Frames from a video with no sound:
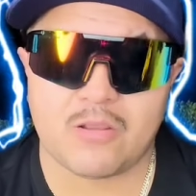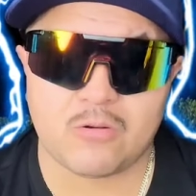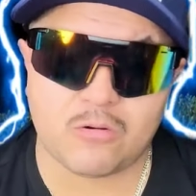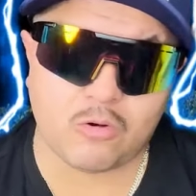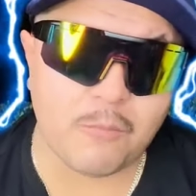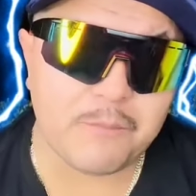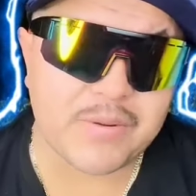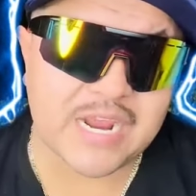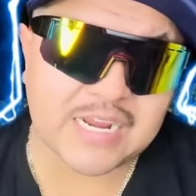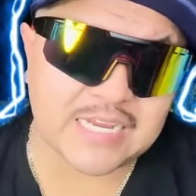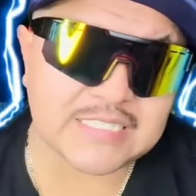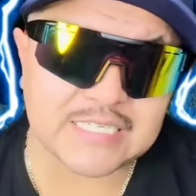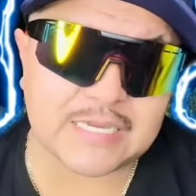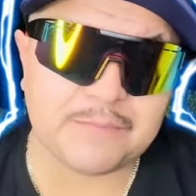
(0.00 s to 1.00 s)
compra
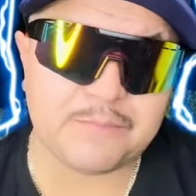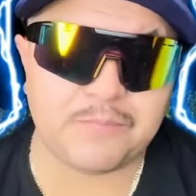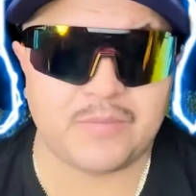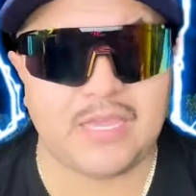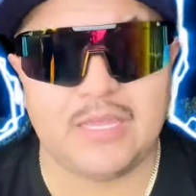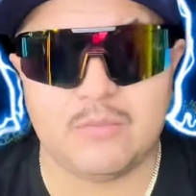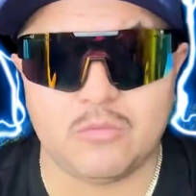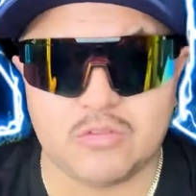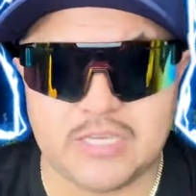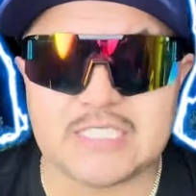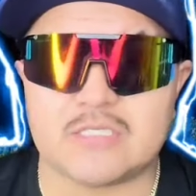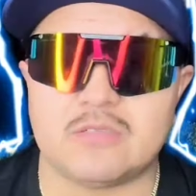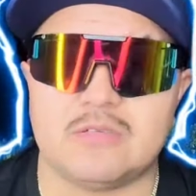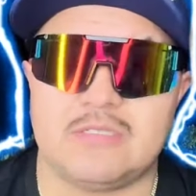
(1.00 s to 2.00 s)
casa en
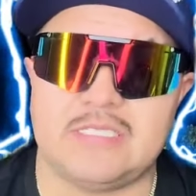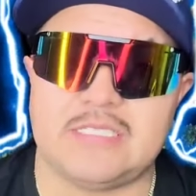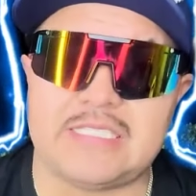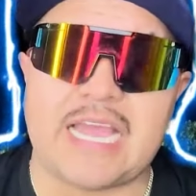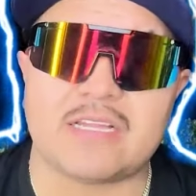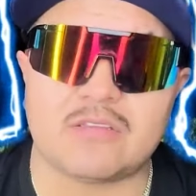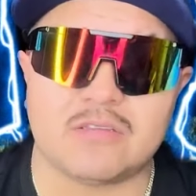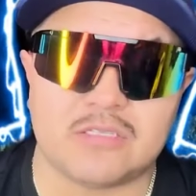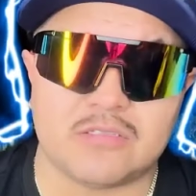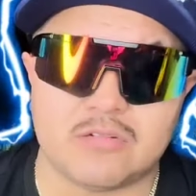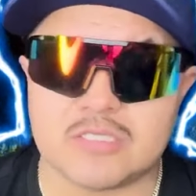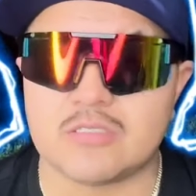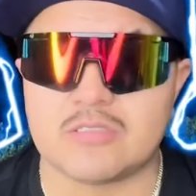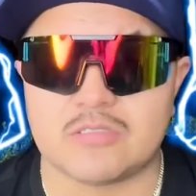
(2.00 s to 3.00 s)
Modesto, en Stockton y
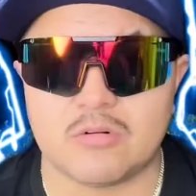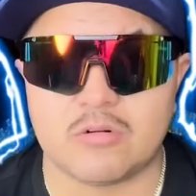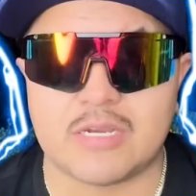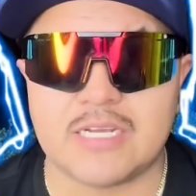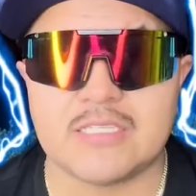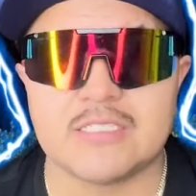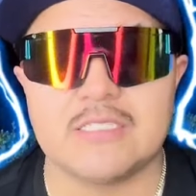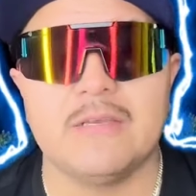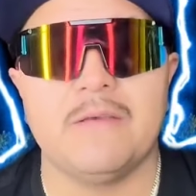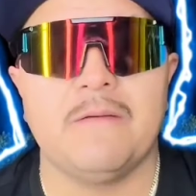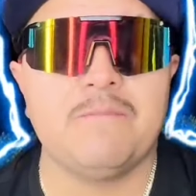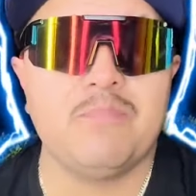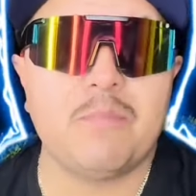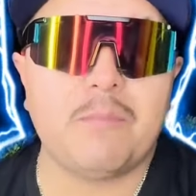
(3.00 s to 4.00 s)
todos esos lugares,
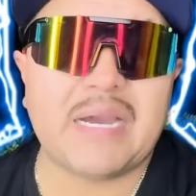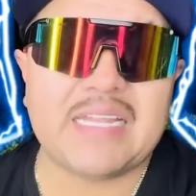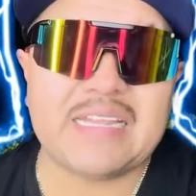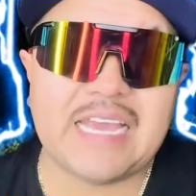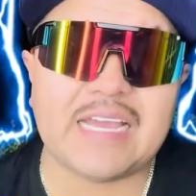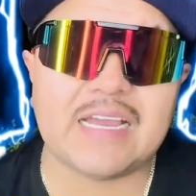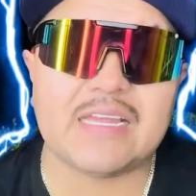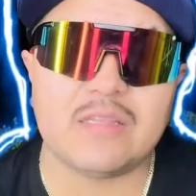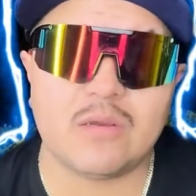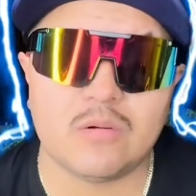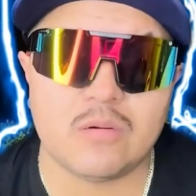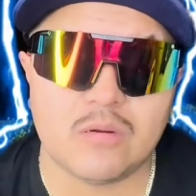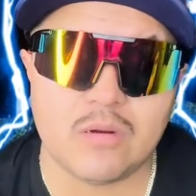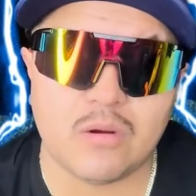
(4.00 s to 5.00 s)
manejan
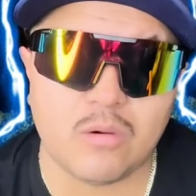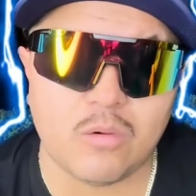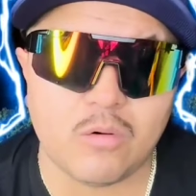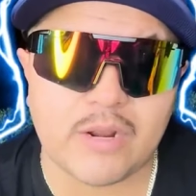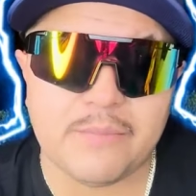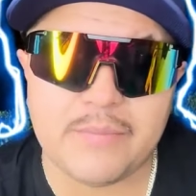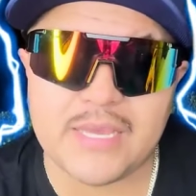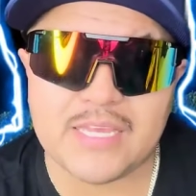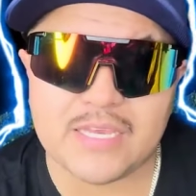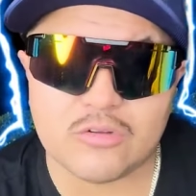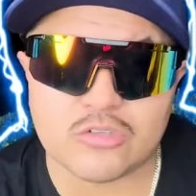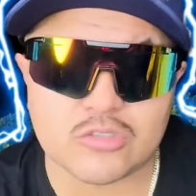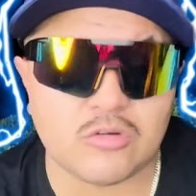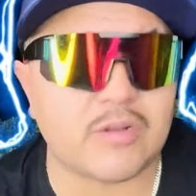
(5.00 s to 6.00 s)
hora y media,
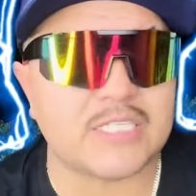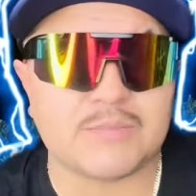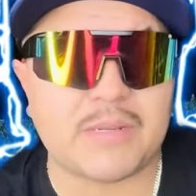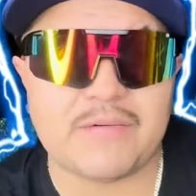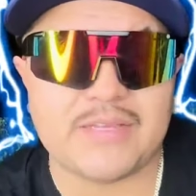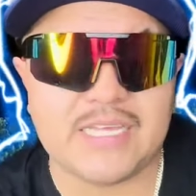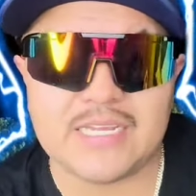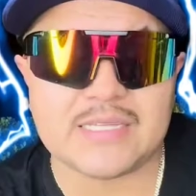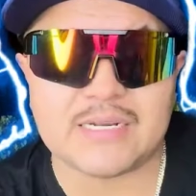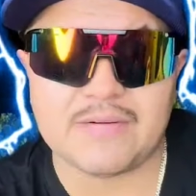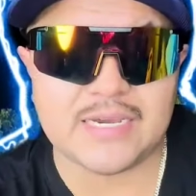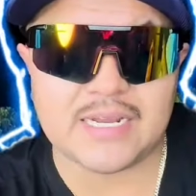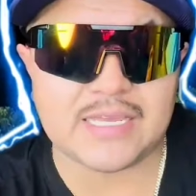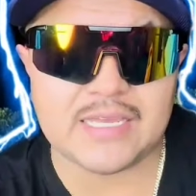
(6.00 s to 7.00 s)
dos horas para venir a
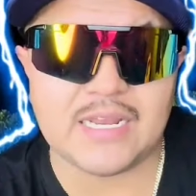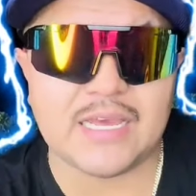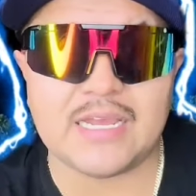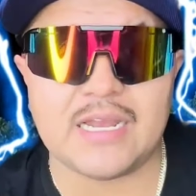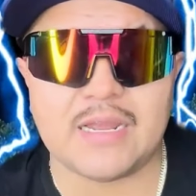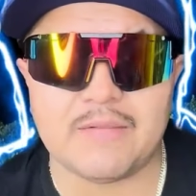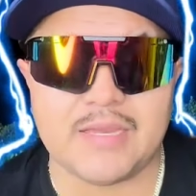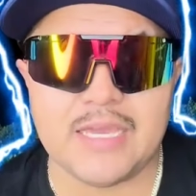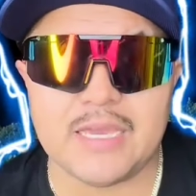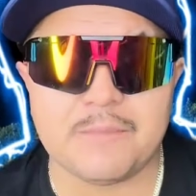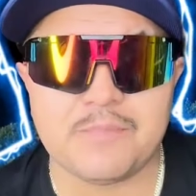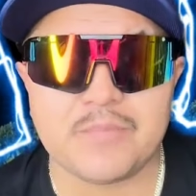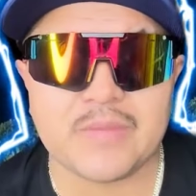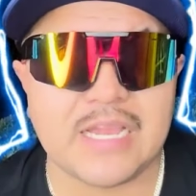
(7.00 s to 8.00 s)
trabajar aquí en el área de la bahía.
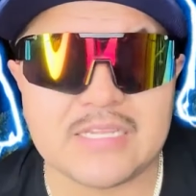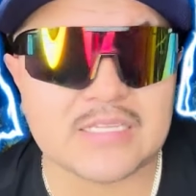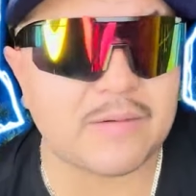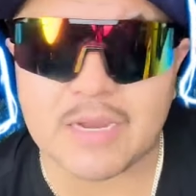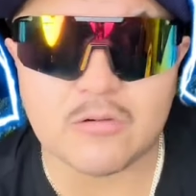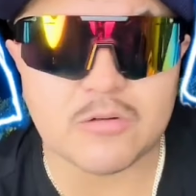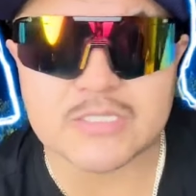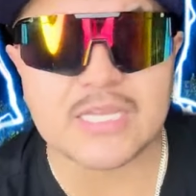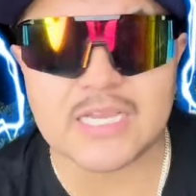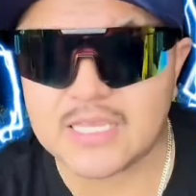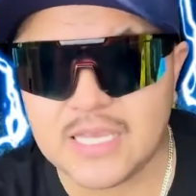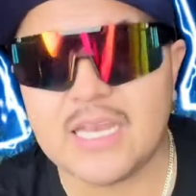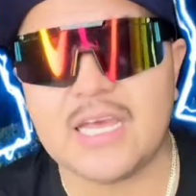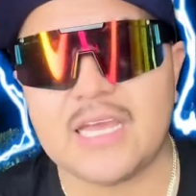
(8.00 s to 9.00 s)
El trabajo está
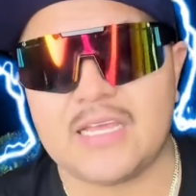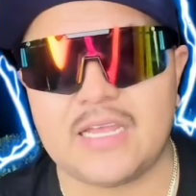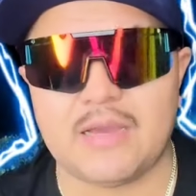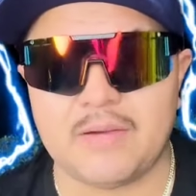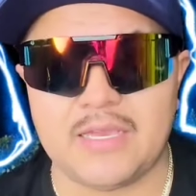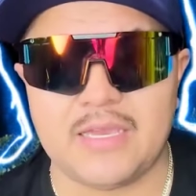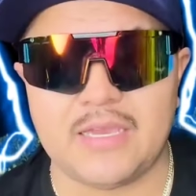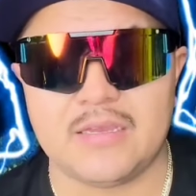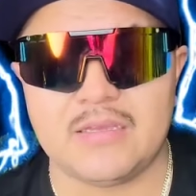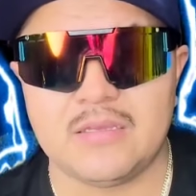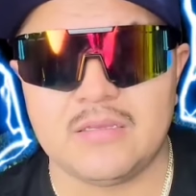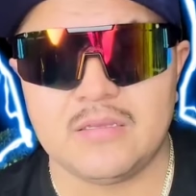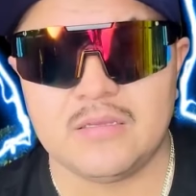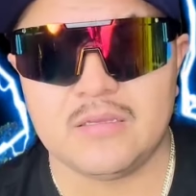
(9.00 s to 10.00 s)
aquí en el área de la bahía.
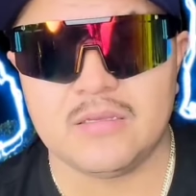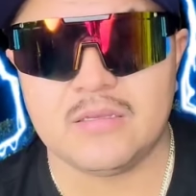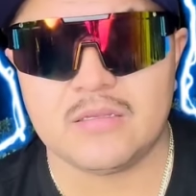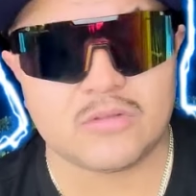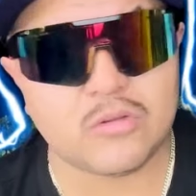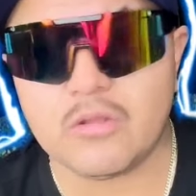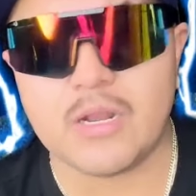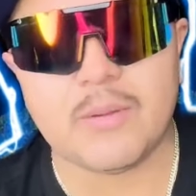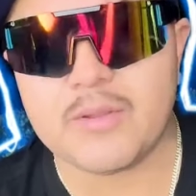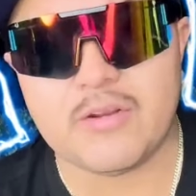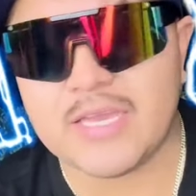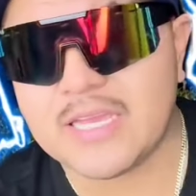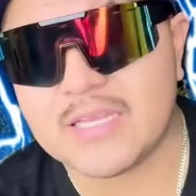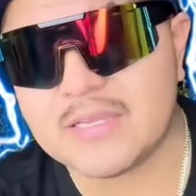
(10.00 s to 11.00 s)
Toda la
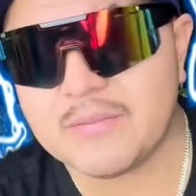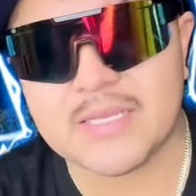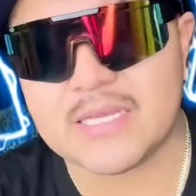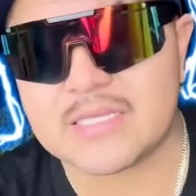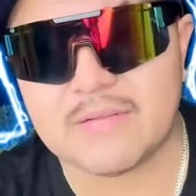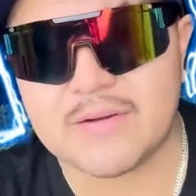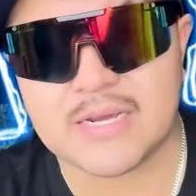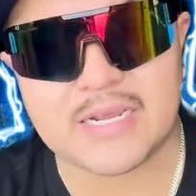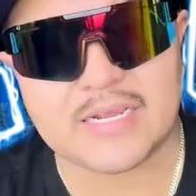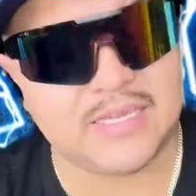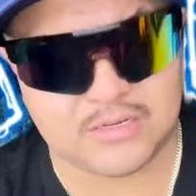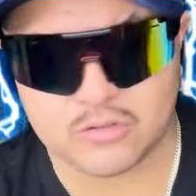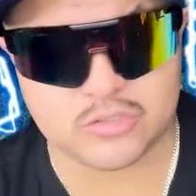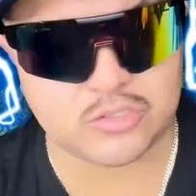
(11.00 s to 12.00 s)
mayoría de gente viene a trabajar
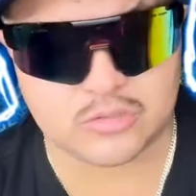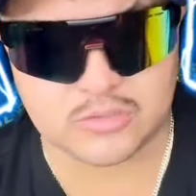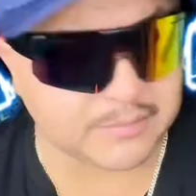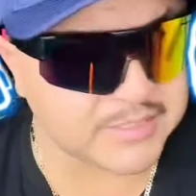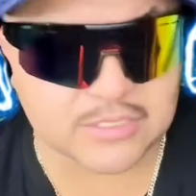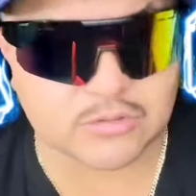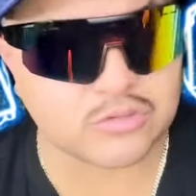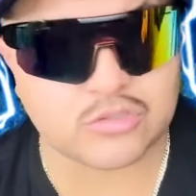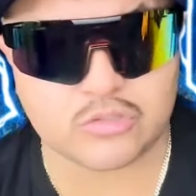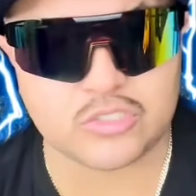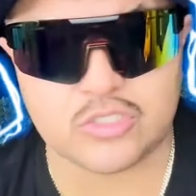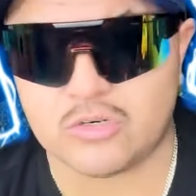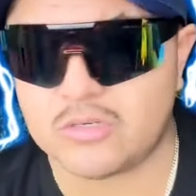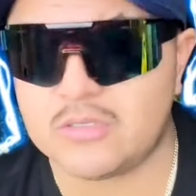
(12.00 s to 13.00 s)
aquí. llámese
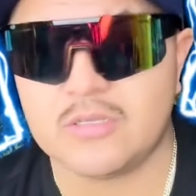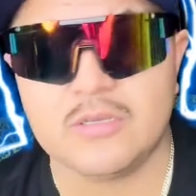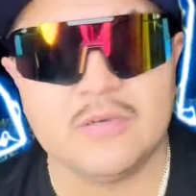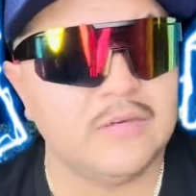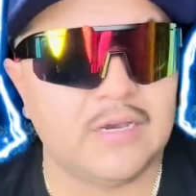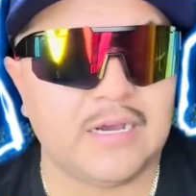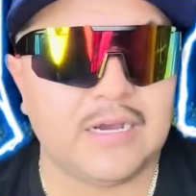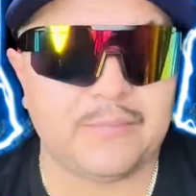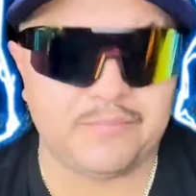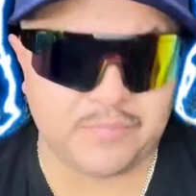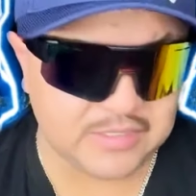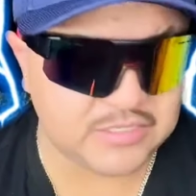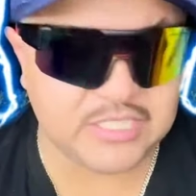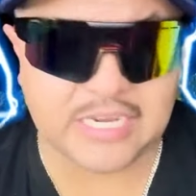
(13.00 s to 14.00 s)
construcción,
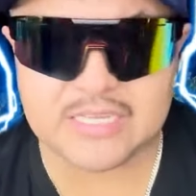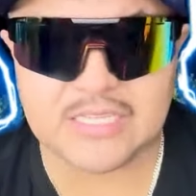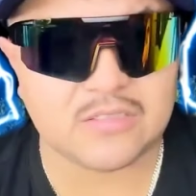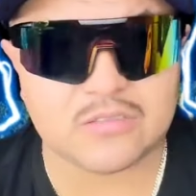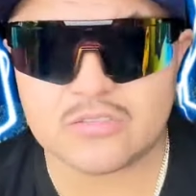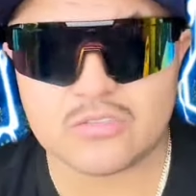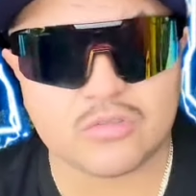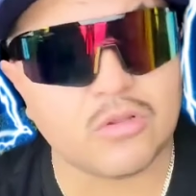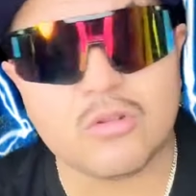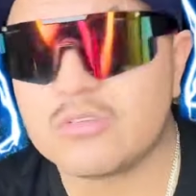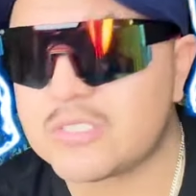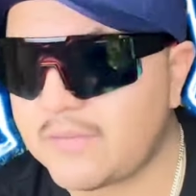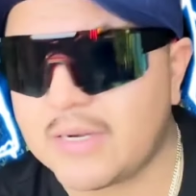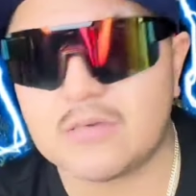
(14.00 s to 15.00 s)
um, todos
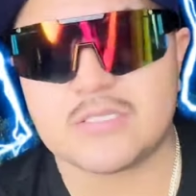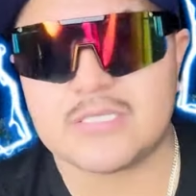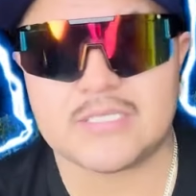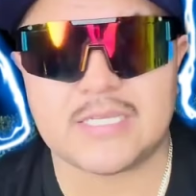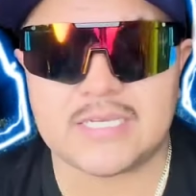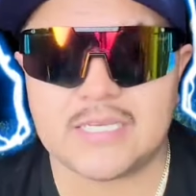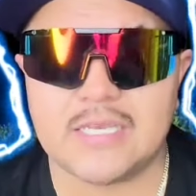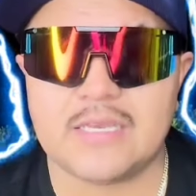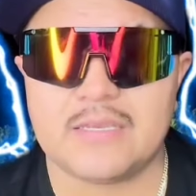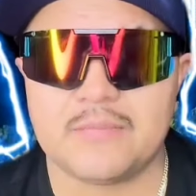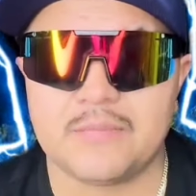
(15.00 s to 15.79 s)
los trabajos están aquí.